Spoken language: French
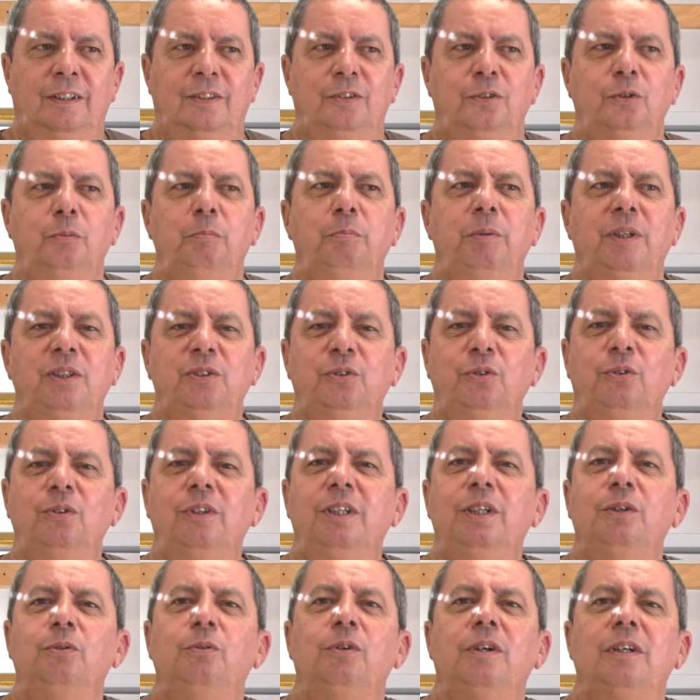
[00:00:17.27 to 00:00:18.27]
non pas sur
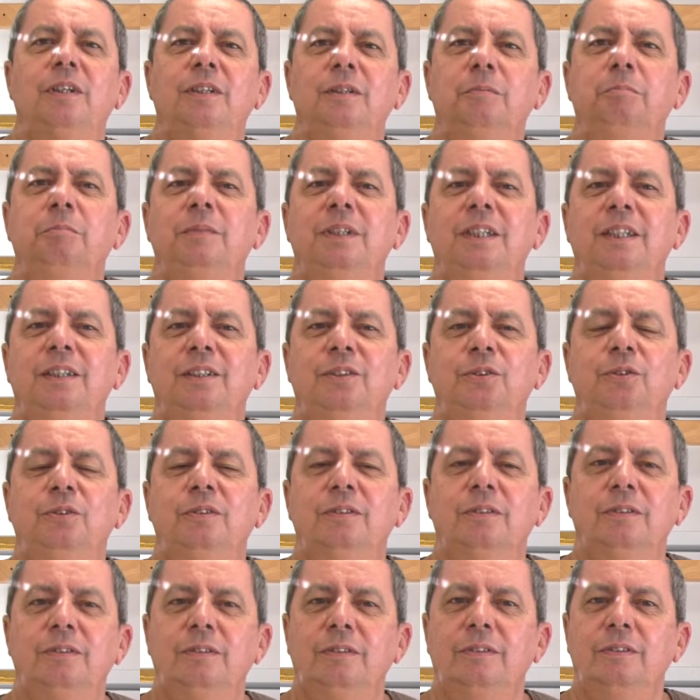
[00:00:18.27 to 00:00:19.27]
les lois, mais
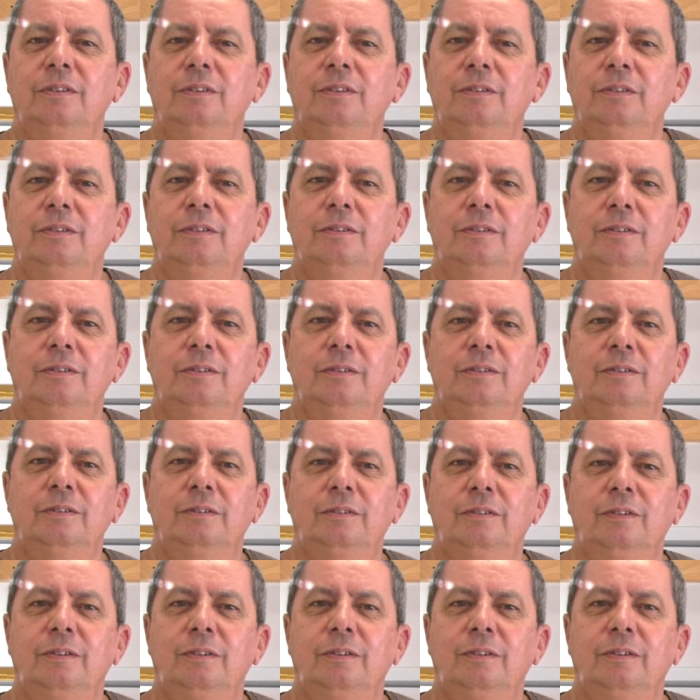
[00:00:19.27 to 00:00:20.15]
sur, une,